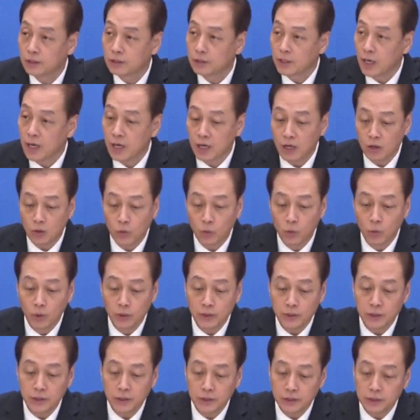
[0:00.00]
占
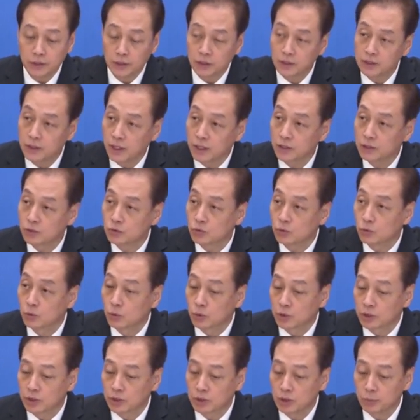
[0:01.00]
国内生产
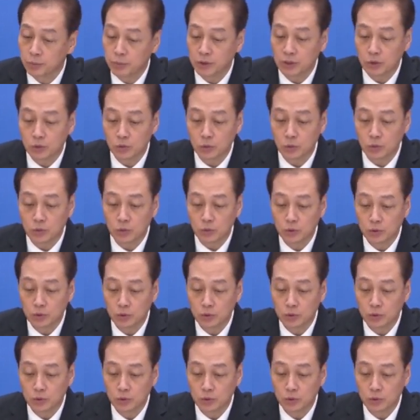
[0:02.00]
总值的比重，